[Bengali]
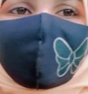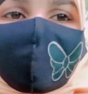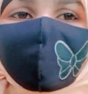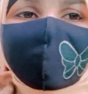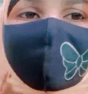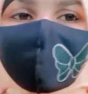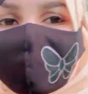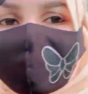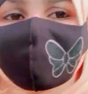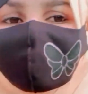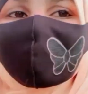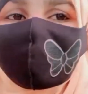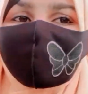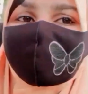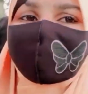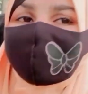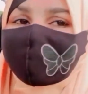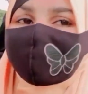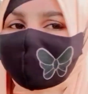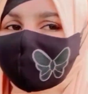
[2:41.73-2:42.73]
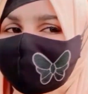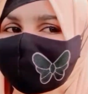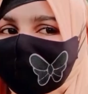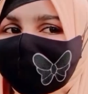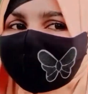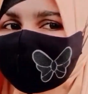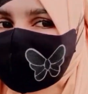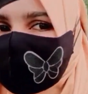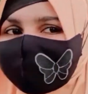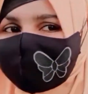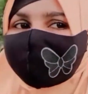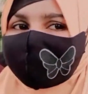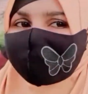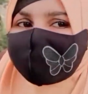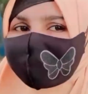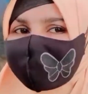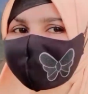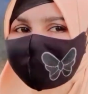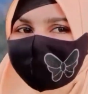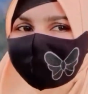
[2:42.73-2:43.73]
খুব ভালো লাগছিলো
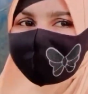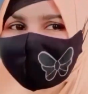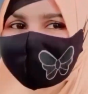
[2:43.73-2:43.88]
এত